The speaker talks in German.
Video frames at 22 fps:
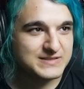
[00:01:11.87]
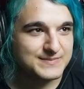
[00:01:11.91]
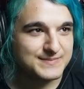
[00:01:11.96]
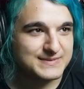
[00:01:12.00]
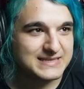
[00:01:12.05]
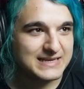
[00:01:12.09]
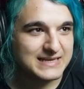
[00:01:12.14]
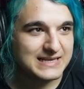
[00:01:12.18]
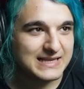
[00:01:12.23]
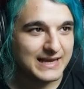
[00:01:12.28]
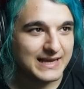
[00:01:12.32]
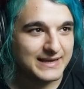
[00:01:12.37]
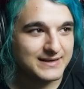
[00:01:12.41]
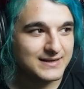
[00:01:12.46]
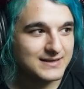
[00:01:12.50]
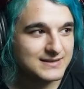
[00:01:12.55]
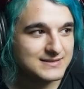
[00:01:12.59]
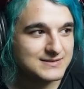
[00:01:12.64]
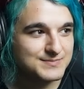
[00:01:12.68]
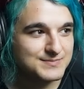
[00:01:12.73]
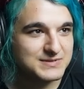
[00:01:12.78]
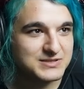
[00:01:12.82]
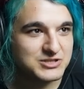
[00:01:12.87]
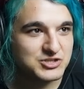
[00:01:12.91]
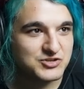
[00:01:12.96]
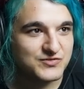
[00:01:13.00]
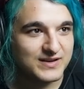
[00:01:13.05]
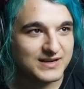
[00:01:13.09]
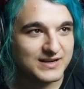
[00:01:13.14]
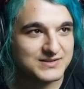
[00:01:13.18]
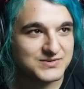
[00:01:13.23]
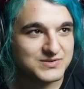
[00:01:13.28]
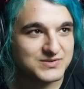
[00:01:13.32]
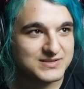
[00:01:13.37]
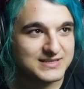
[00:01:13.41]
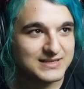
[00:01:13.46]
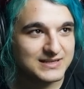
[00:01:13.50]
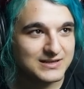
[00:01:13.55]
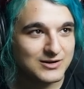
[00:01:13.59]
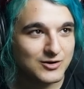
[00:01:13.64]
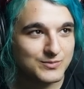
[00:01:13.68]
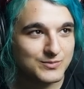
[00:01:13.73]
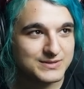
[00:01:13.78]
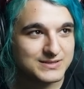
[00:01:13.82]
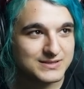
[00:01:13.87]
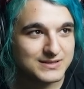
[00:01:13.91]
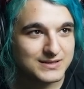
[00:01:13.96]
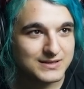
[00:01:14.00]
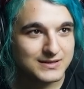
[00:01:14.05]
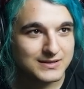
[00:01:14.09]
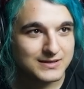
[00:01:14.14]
sind ein bisschen kleiner, ist ein bisschen schwerer zu zielen, glaube ich.